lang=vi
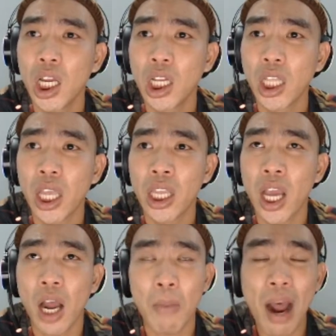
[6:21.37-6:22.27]
thì
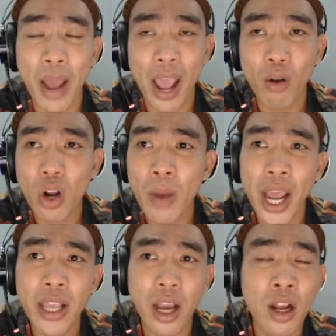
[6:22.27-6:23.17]
à, ba mẹ của đứa
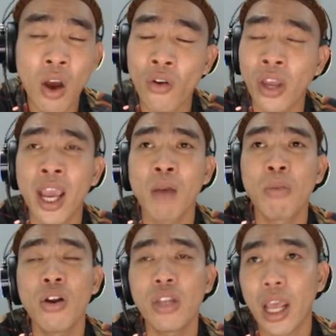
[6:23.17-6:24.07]
bé vẫn ngồi nghe ông
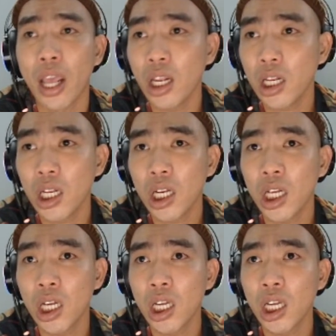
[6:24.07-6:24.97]
đó nói chuyện
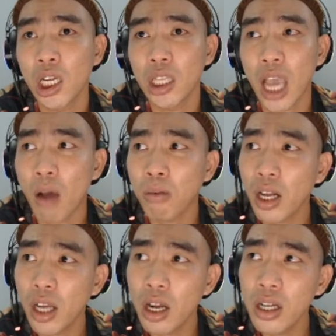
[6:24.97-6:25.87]
và ông đó
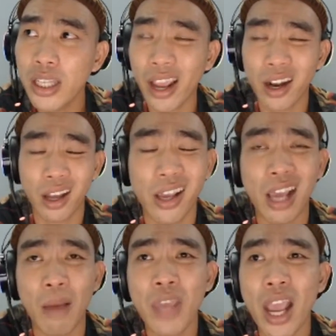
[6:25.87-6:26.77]
cứ chen là
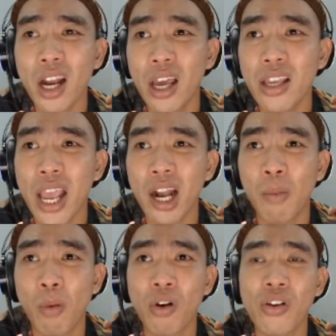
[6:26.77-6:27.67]
cảm giác là y chang là
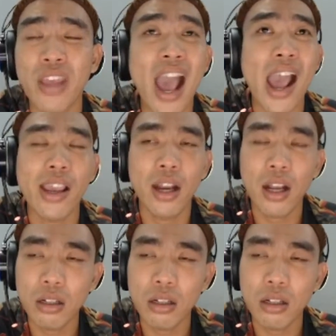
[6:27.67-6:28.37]
một người cha vậy đó